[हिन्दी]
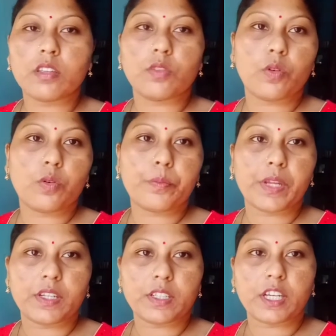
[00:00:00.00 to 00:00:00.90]
तो
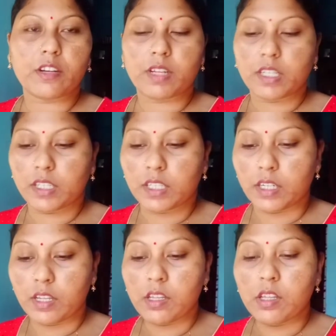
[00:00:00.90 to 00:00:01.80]
पेंट करवाने के
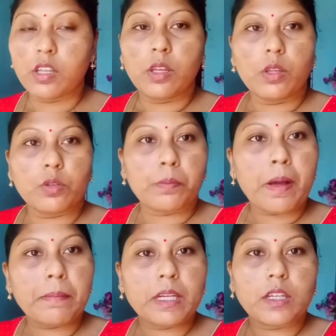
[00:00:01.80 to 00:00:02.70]
लिए तो
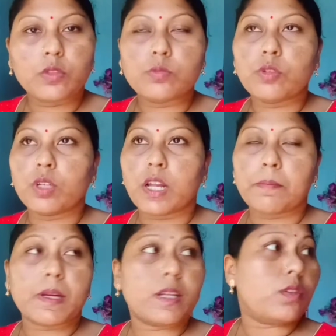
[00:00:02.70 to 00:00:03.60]
पापा का रूम और
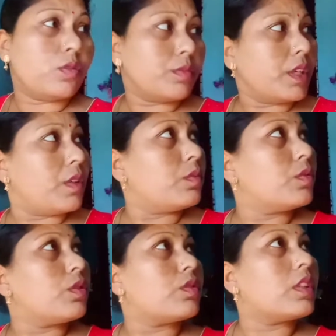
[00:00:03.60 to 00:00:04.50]
हमारा रूम ये रूम
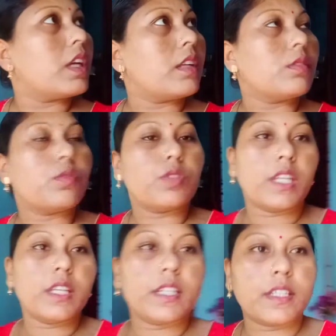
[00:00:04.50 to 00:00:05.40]
तो उतना वो
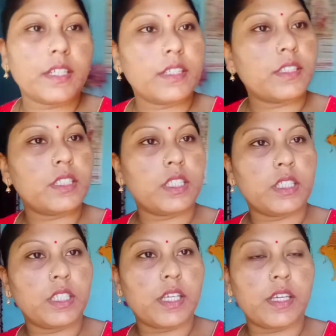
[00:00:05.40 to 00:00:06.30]
नहीं है देखिए
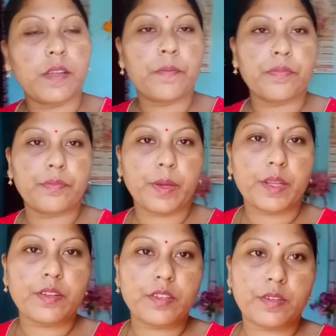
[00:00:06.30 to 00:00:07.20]
ठीक ही है
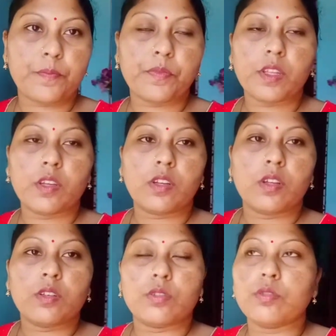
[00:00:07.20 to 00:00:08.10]
पेंट
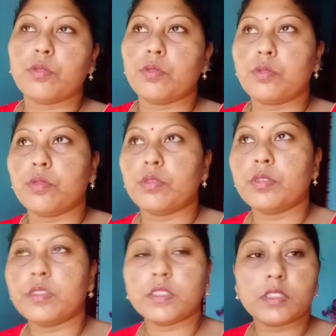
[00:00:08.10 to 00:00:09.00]
तो
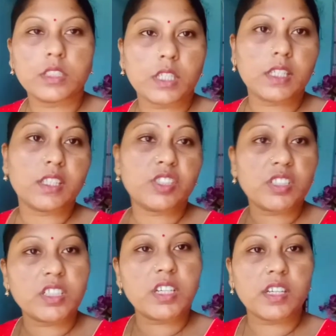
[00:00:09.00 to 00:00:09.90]
चलिए
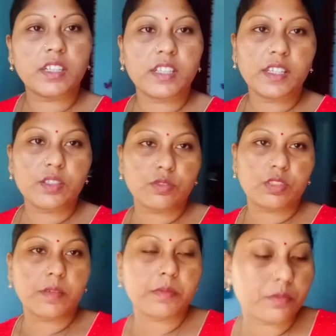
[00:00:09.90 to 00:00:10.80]
सीटी लग गई है
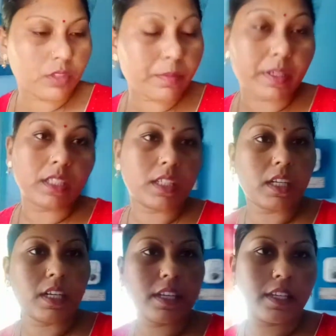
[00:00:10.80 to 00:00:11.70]
उसे अभी मुझे बंद
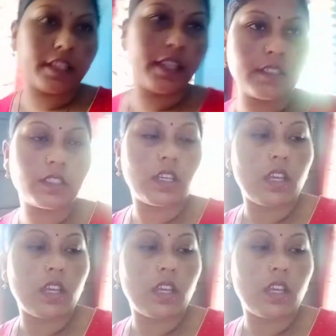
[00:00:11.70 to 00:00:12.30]
करना है गैस